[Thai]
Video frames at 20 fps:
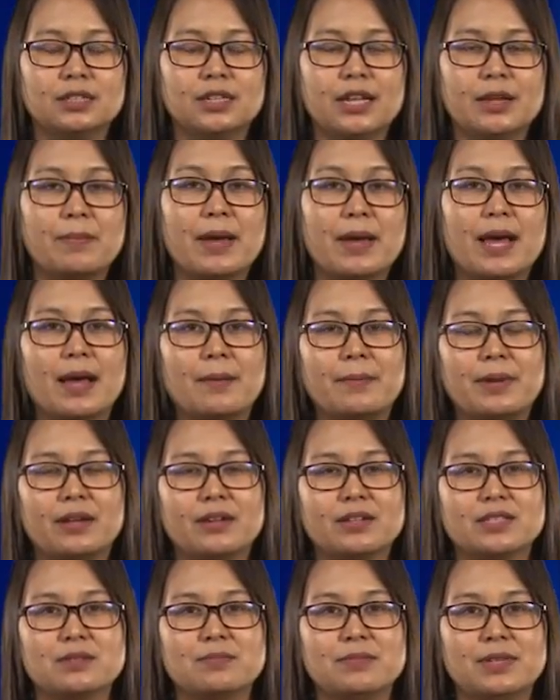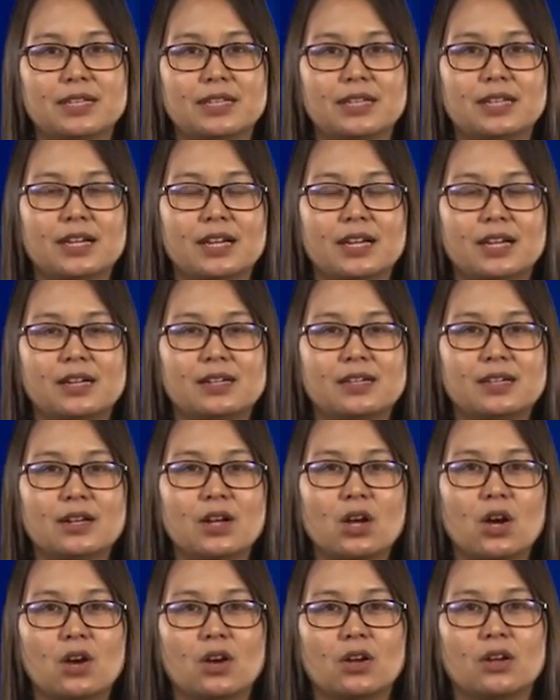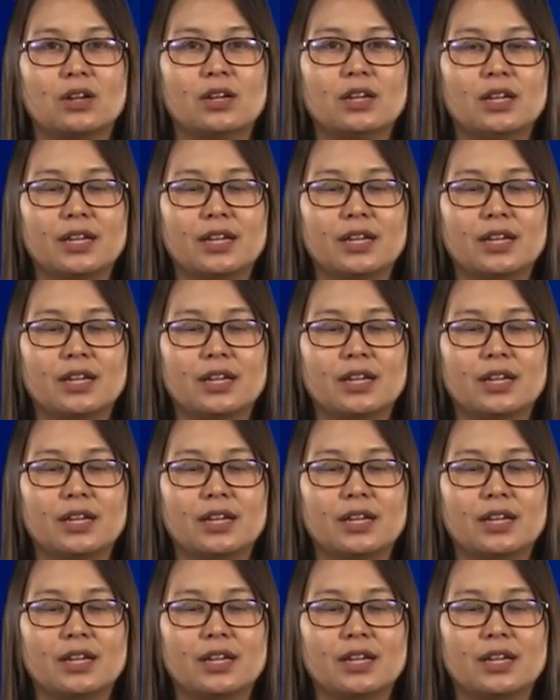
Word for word: ในภาพเนี่ยก็จะมีเรื่องของ